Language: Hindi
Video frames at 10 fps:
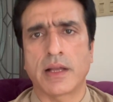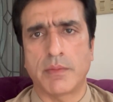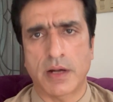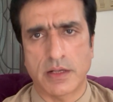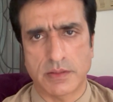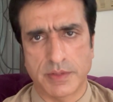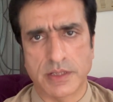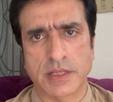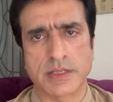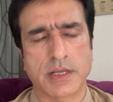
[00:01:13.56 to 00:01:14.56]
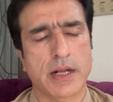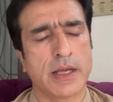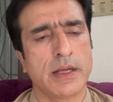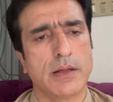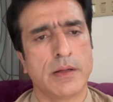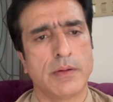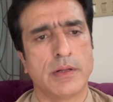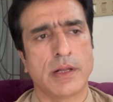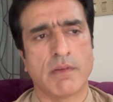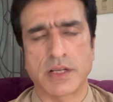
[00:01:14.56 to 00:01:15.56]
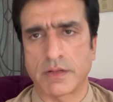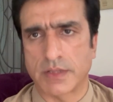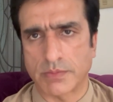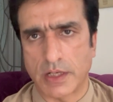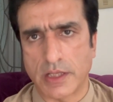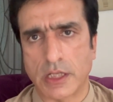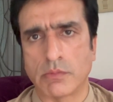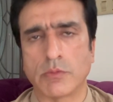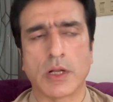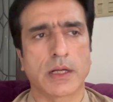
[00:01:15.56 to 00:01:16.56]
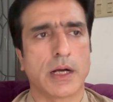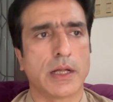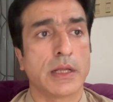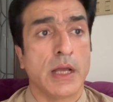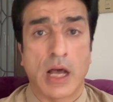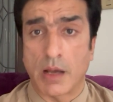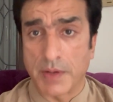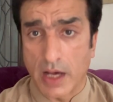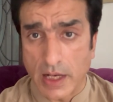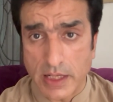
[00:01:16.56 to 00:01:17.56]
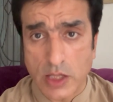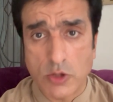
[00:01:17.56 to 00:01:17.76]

का बड़ा ज़बरदस्त हिस्सा रहे नवाज शरीफ साहब से लंदन में मुलाकात अभी हालिया